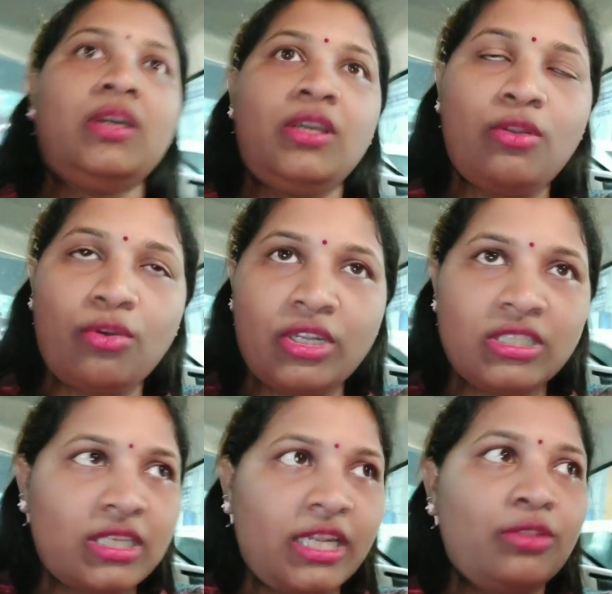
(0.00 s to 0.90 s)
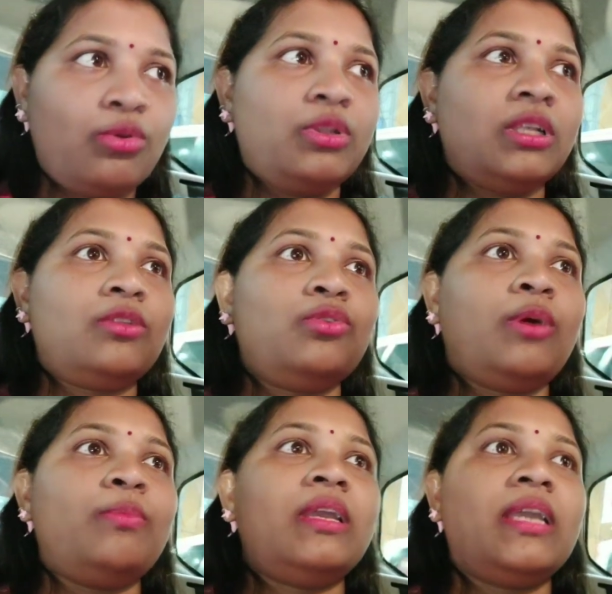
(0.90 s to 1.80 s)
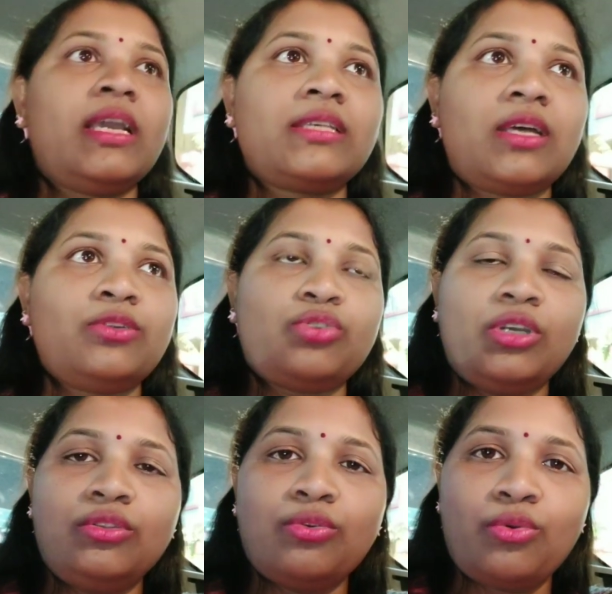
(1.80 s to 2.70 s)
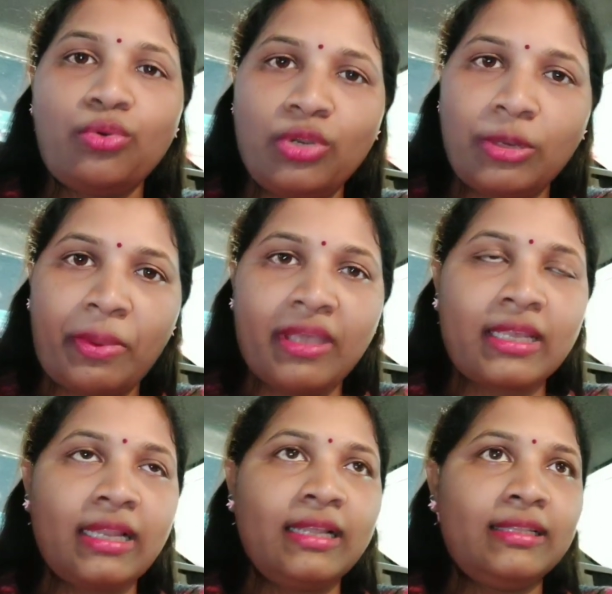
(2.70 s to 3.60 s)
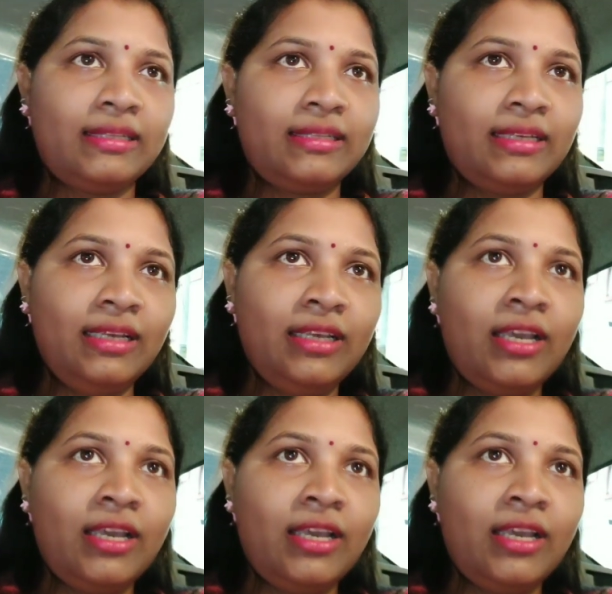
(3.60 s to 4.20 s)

इन लोगों ने स्क्रीन तोड़ दिया था तो हमने एक साथ जो है दोनों रिपेयर के लिए दे दिए